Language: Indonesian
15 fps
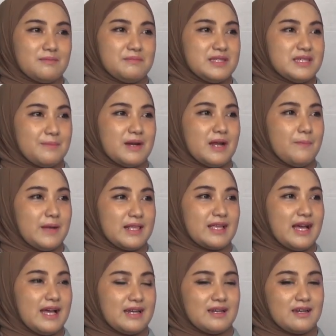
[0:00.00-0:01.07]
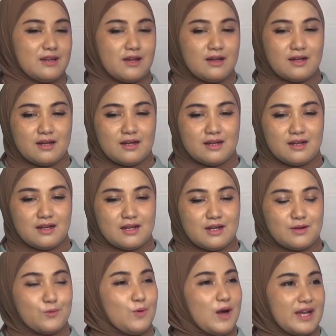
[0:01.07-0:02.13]
bisa mendapatkan
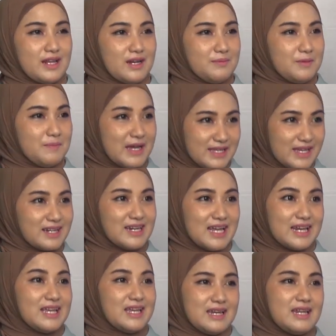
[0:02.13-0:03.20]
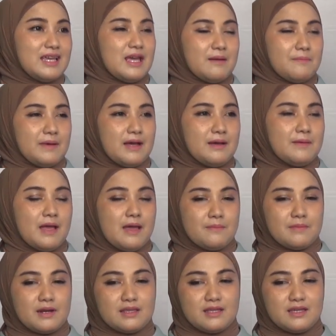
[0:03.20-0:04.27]
uh, uang yang lebih banyak dari ini ya Pak.
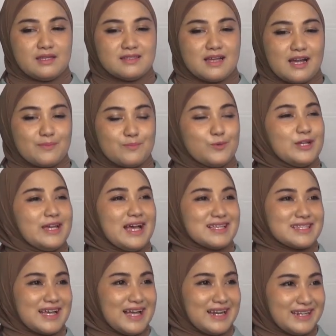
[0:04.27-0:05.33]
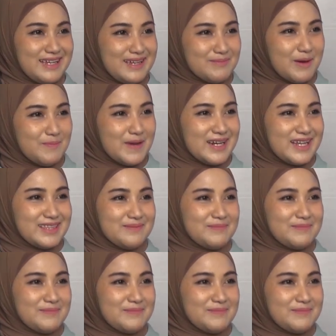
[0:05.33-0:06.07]
Berarti sangat mulia sekali Bapak dan